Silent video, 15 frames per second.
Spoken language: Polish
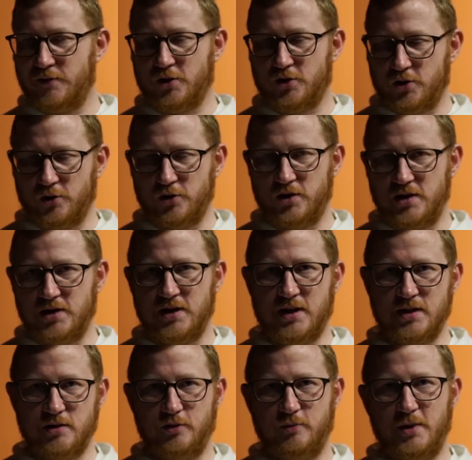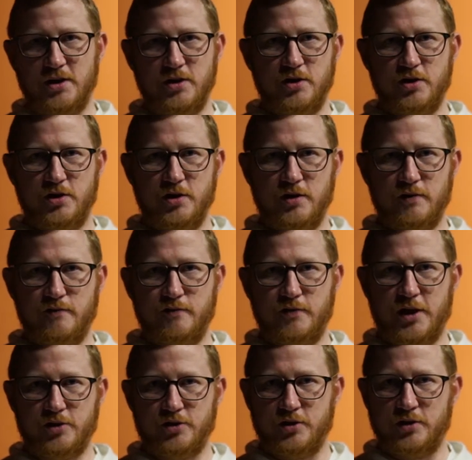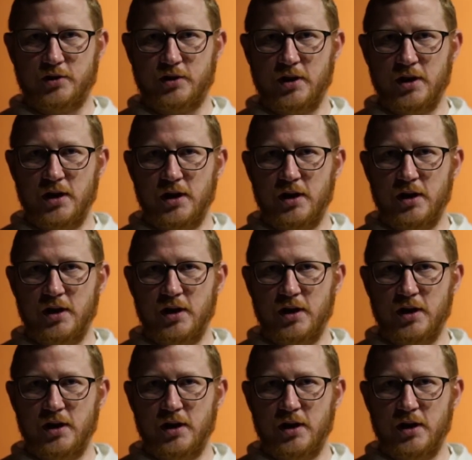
większości z nas odbędzie się w naszych